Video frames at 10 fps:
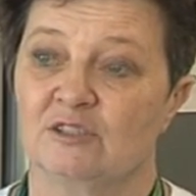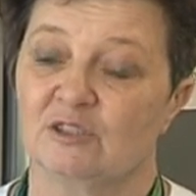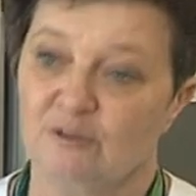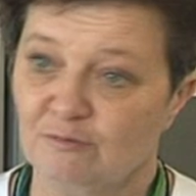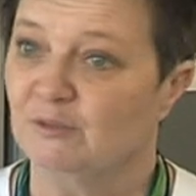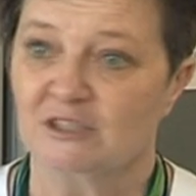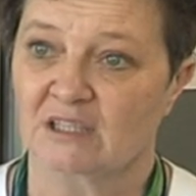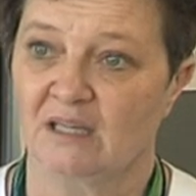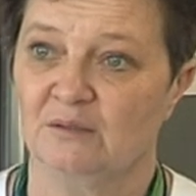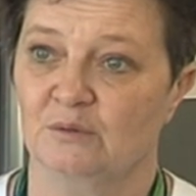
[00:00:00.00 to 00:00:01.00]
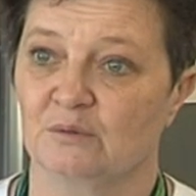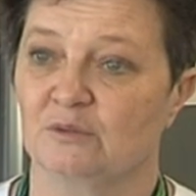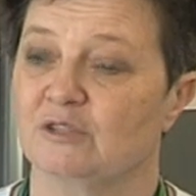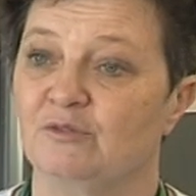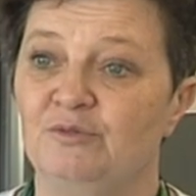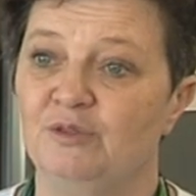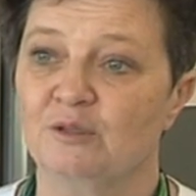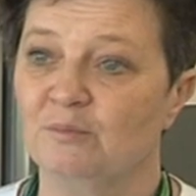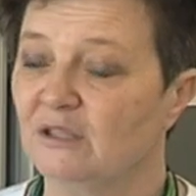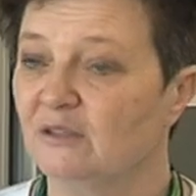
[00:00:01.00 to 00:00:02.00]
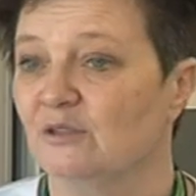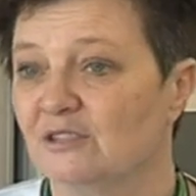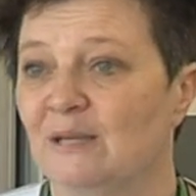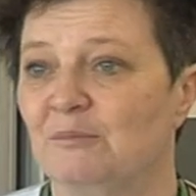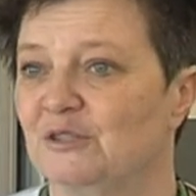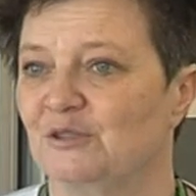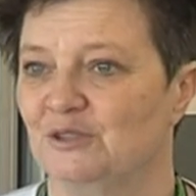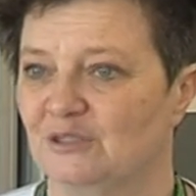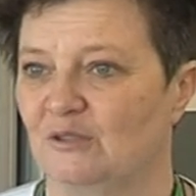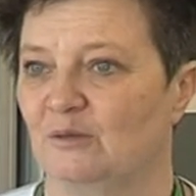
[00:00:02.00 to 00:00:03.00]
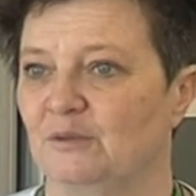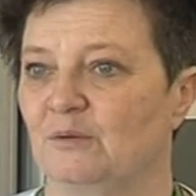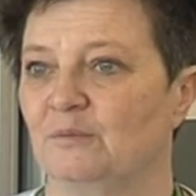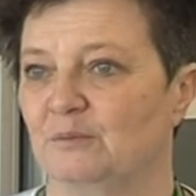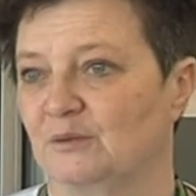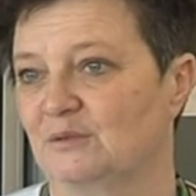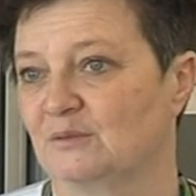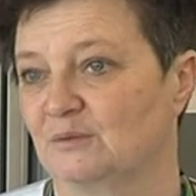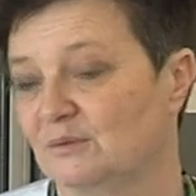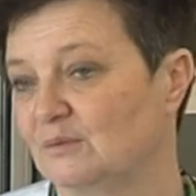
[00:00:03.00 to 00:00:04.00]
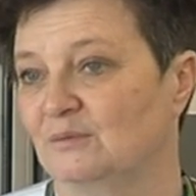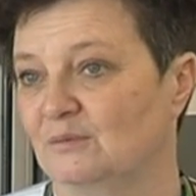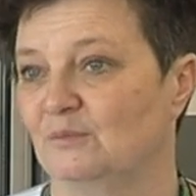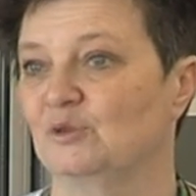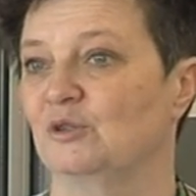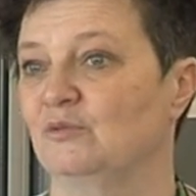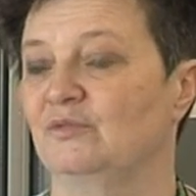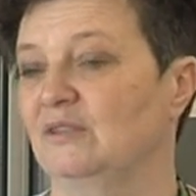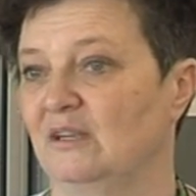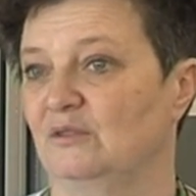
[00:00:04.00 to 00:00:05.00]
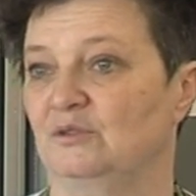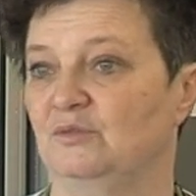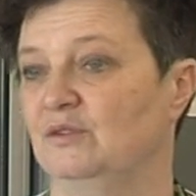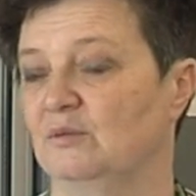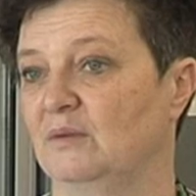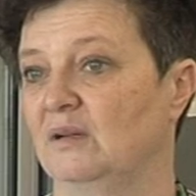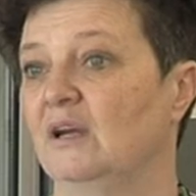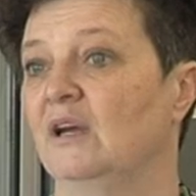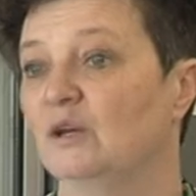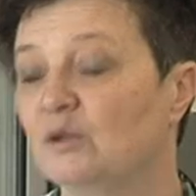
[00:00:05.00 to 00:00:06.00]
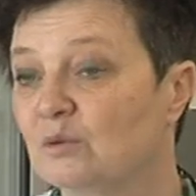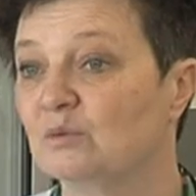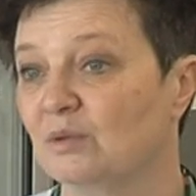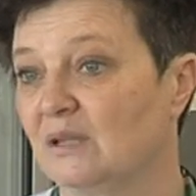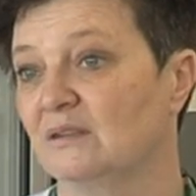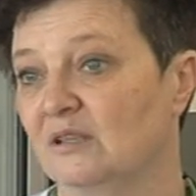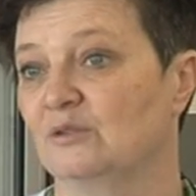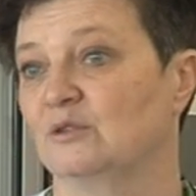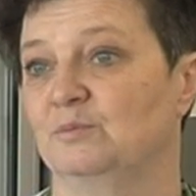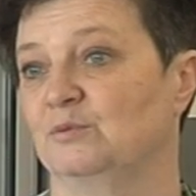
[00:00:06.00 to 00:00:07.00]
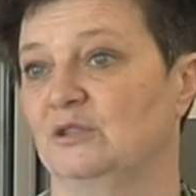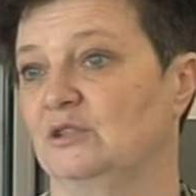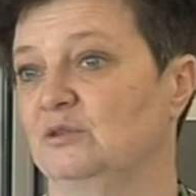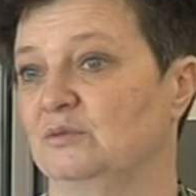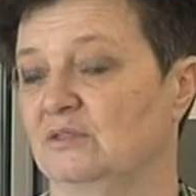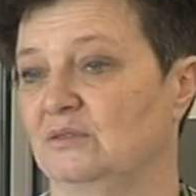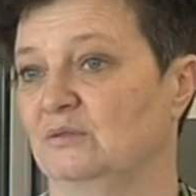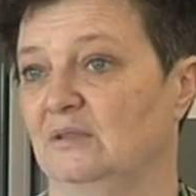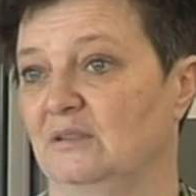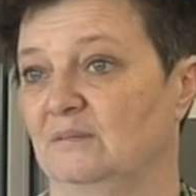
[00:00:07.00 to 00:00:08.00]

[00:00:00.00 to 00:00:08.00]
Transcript: czy w mieszkaniu, czy w firmie, no same tego nie zrobią. Po prostu muszą wynająć firmę, która tego typu rzeczy usunie.